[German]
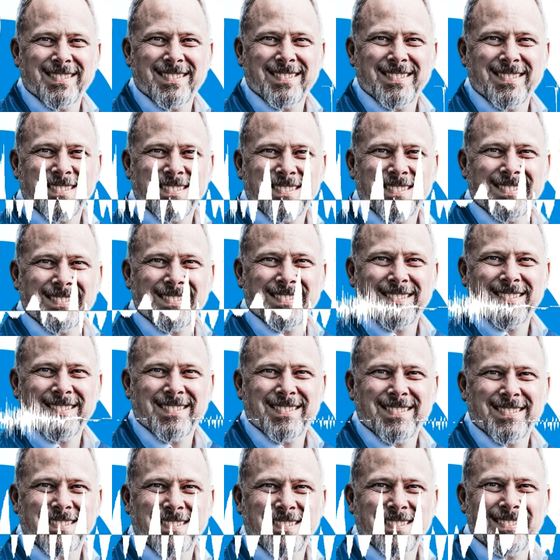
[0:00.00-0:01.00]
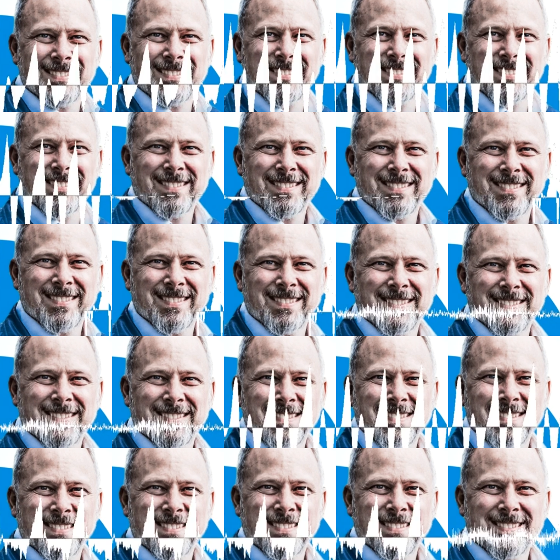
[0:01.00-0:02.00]
deine Gäste kommen ja nicht aus
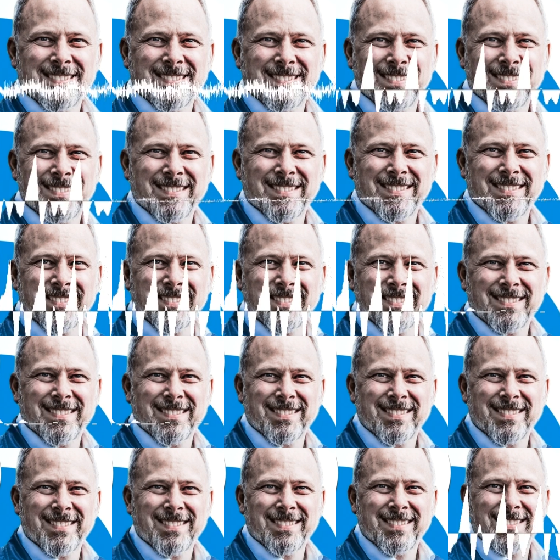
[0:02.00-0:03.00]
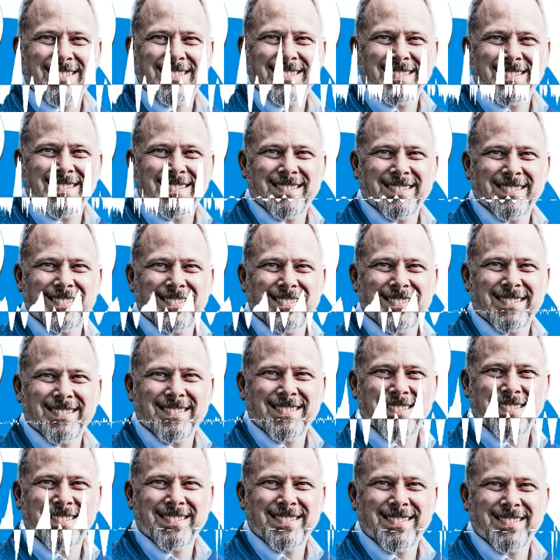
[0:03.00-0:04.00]
dem Umkreis von Kiel, sondern sie
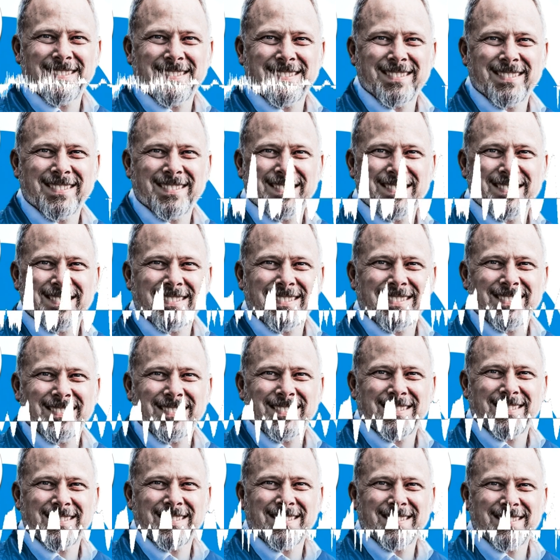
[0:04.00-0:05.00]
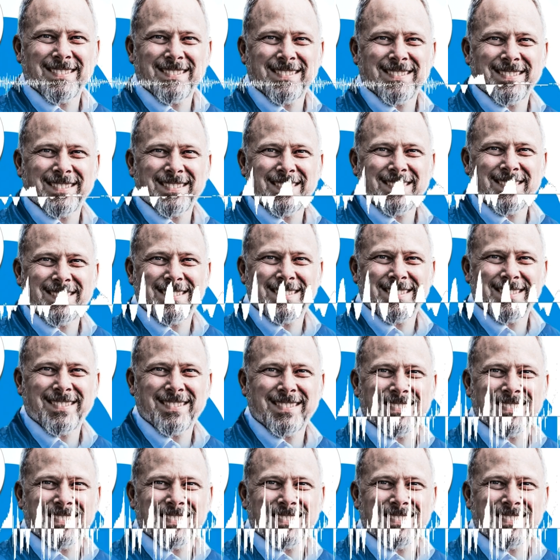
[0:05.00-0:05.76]
kommen aus allen Regionen Deutschlands, richtig?